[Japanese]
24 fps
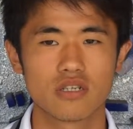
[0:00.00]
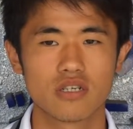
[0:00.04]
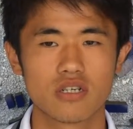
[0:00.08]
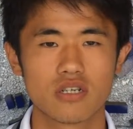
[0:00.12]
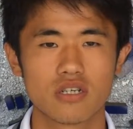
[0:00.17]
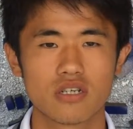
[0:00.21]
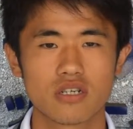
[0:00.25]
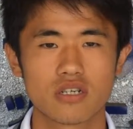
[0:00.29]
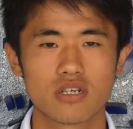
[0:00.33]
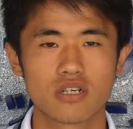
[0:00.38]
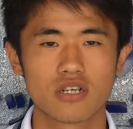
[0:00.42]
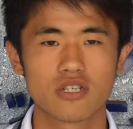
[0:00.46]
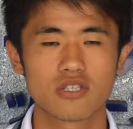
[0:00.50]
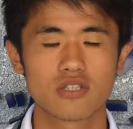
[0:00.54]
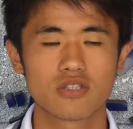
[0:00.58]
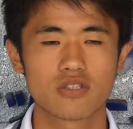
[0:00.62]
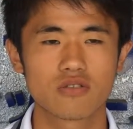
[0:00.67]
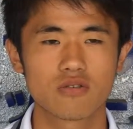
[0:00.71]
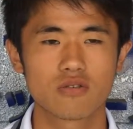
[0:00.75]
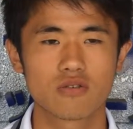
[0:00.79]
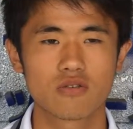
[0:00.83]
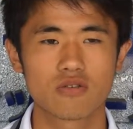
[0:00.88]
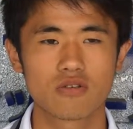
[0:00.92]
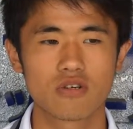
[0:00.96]
えー、勝
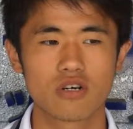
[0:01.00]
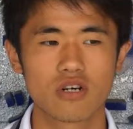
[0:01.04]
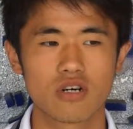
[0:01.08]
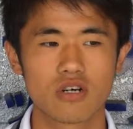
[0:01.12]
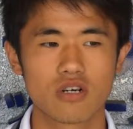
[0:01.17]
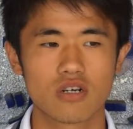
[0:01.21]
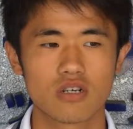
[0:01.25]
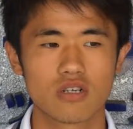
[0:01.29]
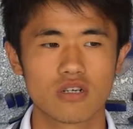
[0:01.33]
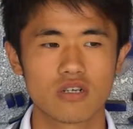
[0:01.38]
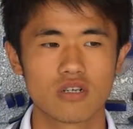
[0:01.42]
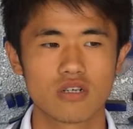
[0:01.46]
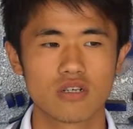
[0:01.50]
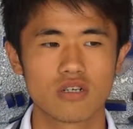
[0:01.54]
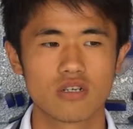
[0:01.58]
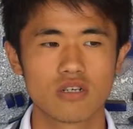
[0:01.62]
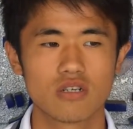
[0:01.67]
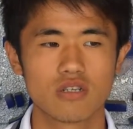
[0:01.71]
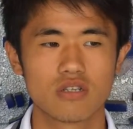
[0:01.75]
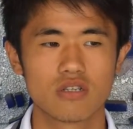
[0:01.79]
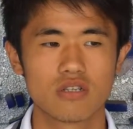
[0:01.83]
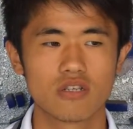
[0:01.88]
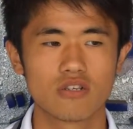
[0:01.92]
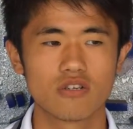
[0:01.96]
つことが
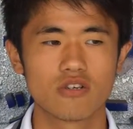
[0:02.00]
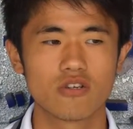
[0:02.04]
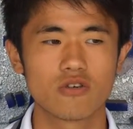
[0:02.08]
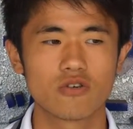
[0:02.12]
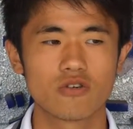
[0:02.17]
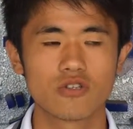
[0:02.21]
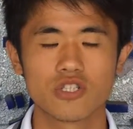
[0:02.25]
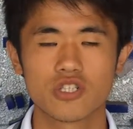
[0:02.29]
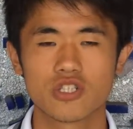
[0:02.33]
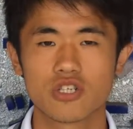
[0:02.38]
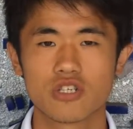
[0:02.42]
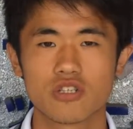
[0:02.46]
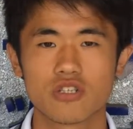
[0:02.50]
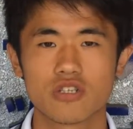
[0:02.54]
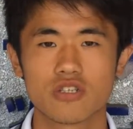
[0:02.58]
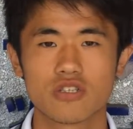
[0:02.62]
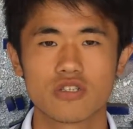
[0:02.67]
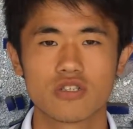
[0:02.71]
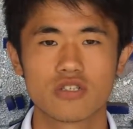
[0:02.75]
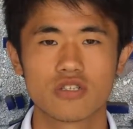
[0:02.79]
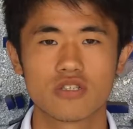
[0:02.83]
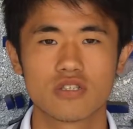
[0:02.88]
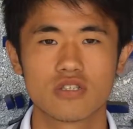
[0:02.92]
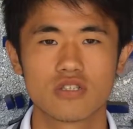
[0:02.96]
できるようにしたい
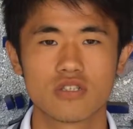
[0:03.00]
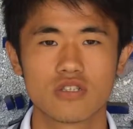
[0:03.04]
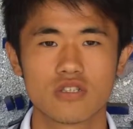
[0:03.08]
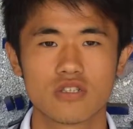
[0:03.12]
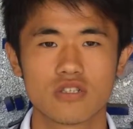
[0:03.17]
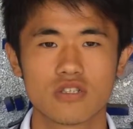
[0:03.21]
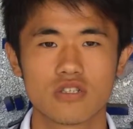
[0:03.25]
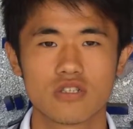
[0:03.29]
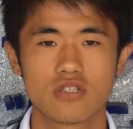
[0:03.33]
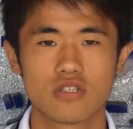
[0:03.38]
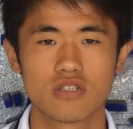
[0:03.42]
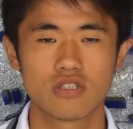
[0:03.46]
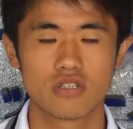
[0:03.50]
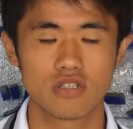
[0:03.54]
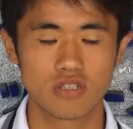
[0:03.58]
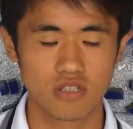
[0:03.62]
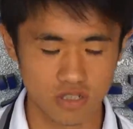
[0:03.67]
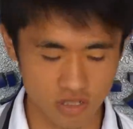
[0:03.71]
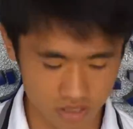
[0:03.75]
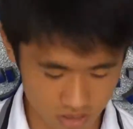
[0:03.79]
です。ありがとうございま